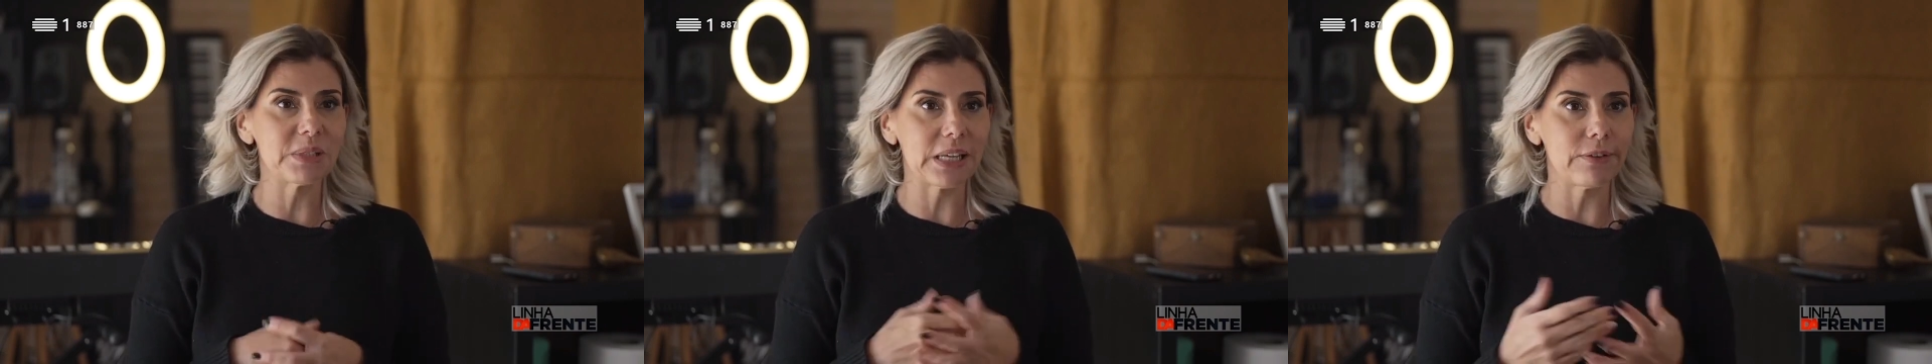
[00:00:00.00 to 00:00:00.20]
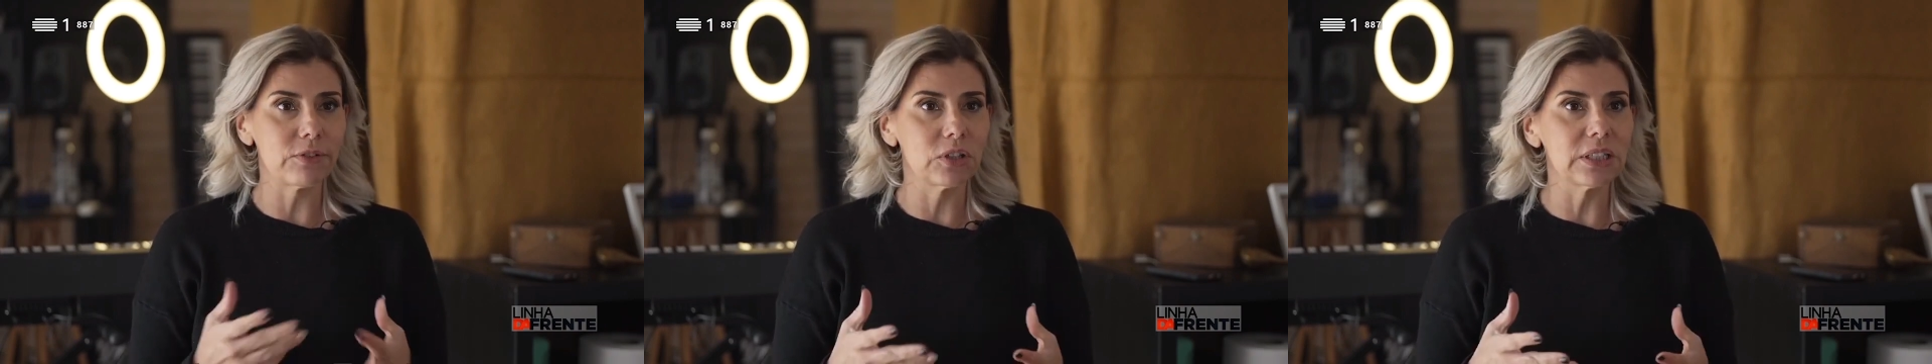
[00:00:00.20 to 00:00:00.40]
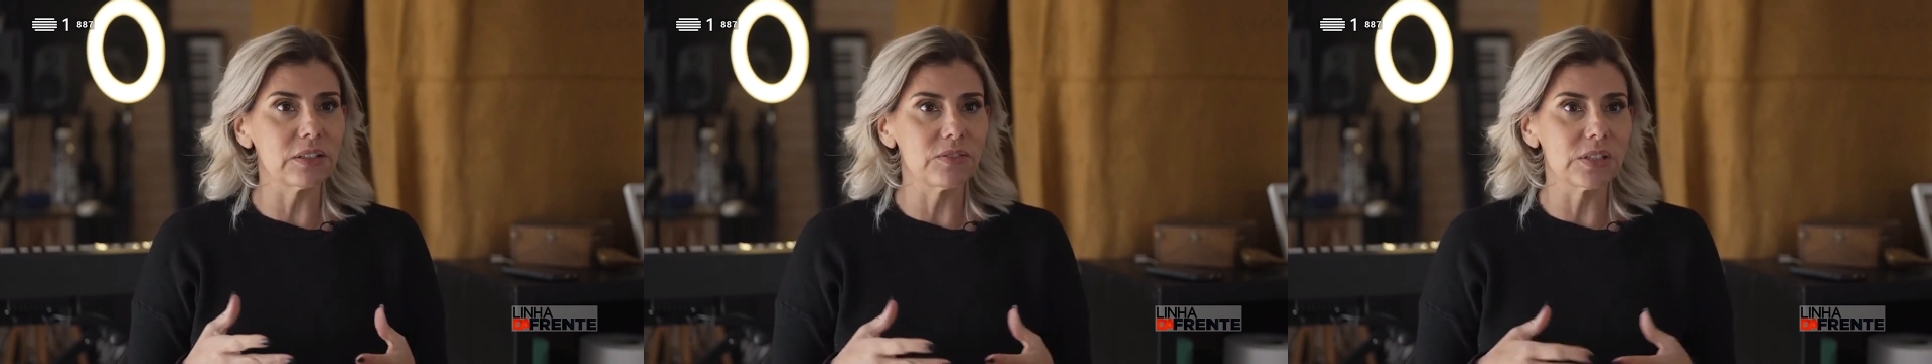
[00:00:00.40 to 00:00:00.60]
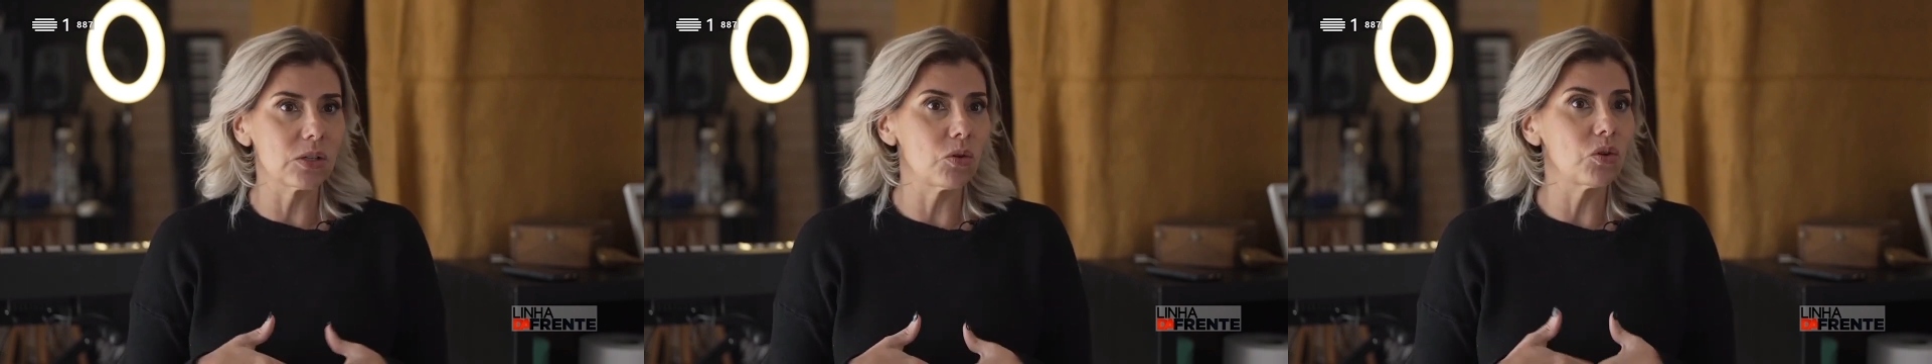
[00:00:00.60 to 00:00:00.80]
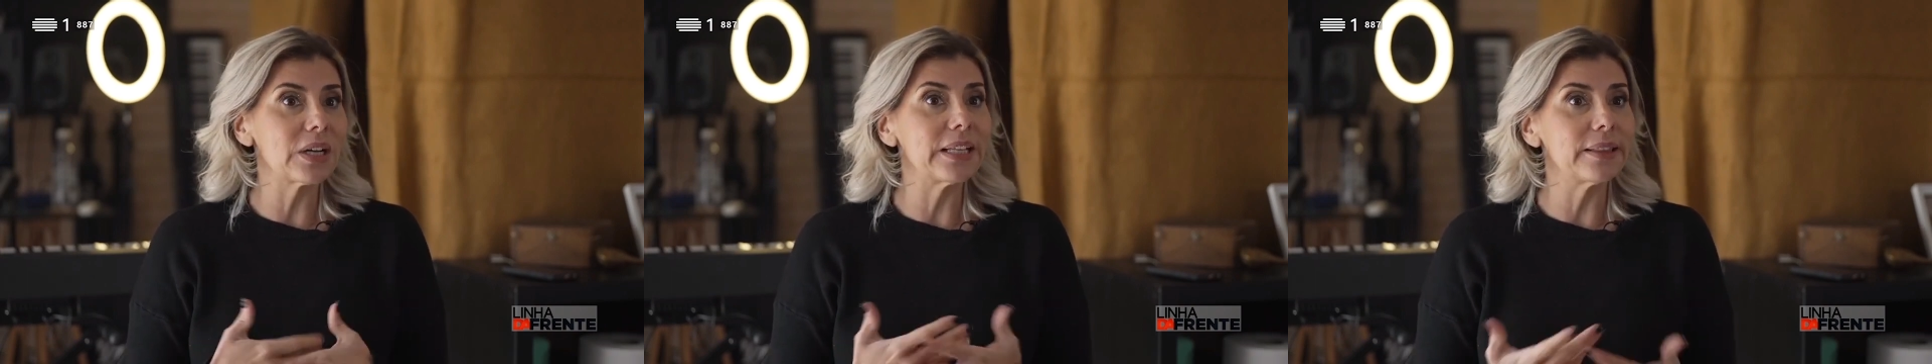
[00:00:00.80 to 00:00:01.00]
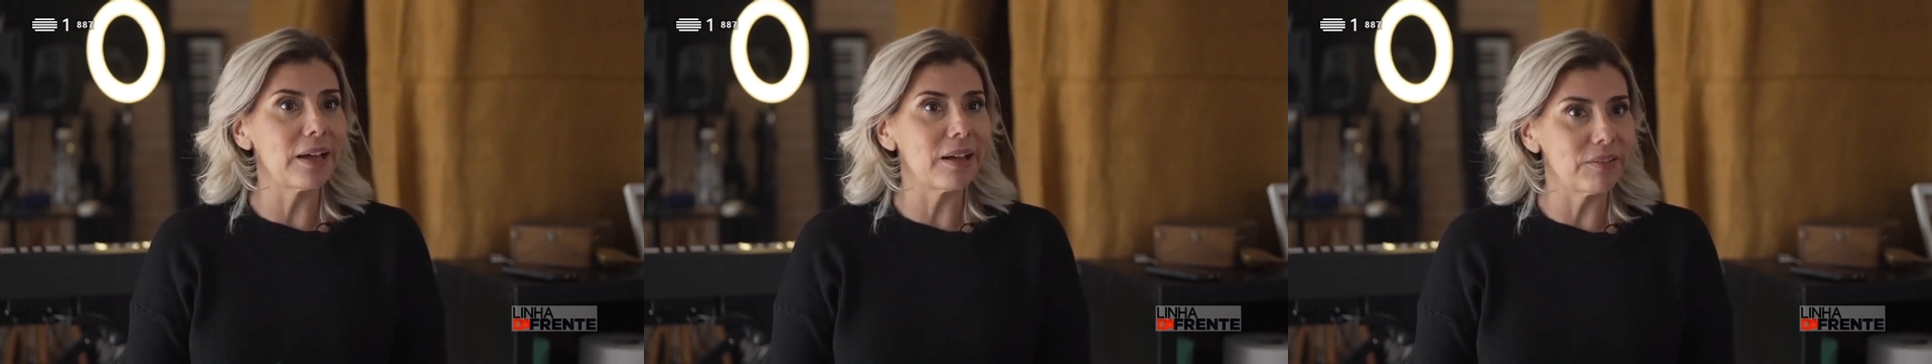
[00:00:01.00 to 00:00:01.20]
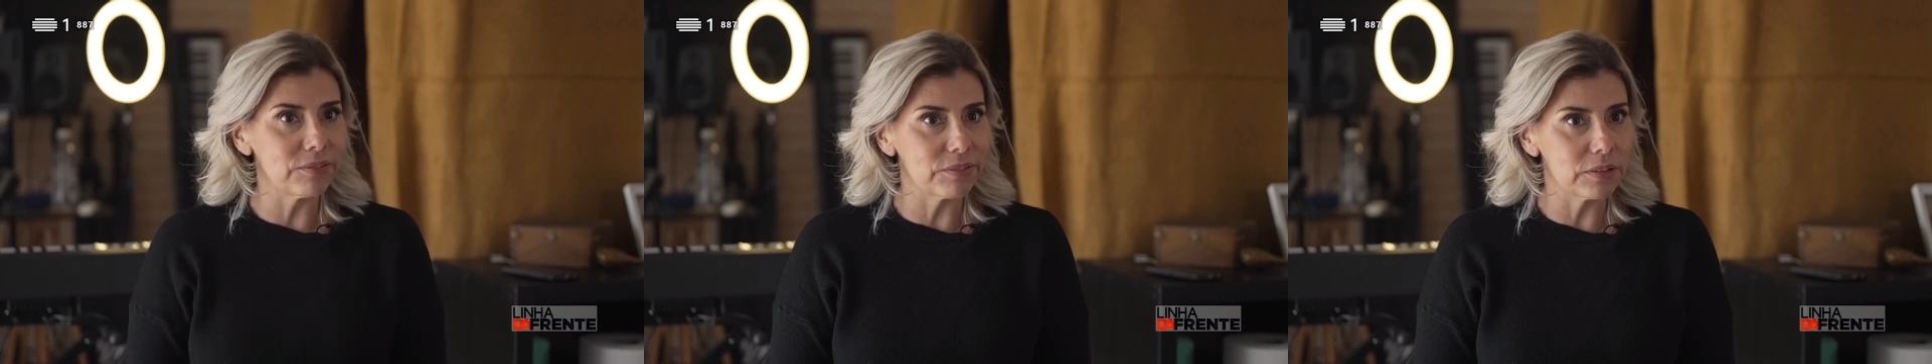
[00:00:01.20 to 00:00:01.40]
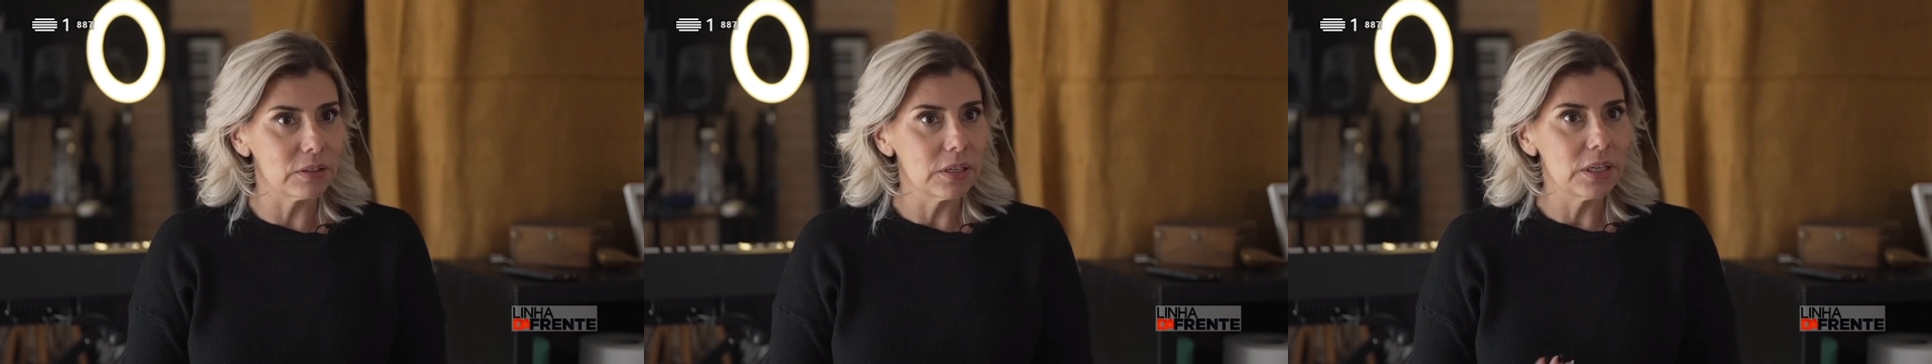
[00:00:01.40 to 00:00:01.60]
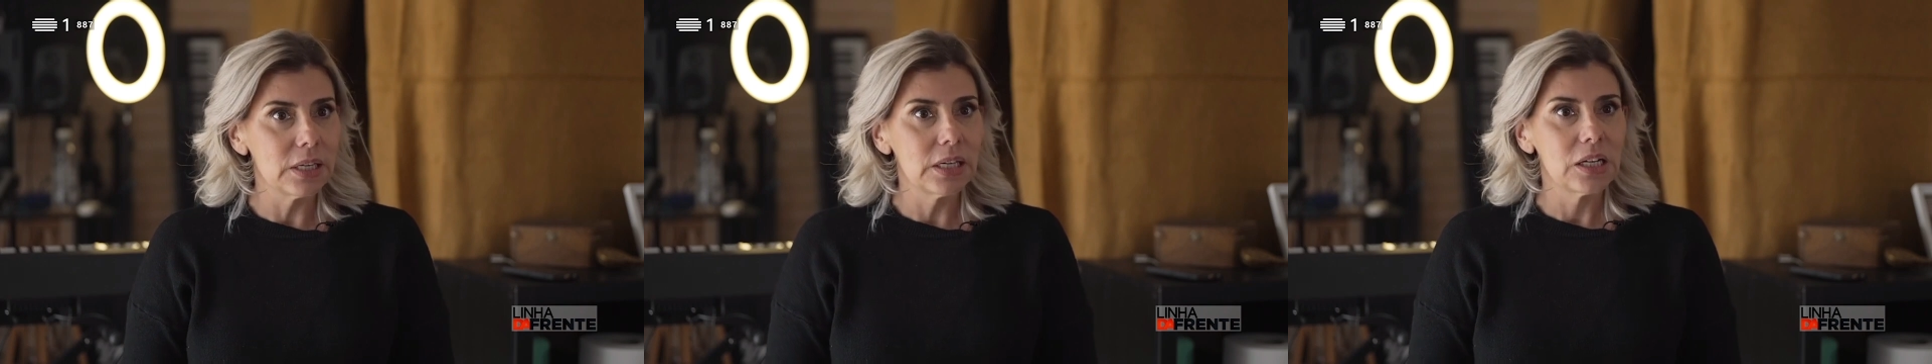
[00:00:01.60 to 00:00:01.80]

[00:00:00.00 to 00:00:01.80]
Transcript: passavam na televisão, eu cantava.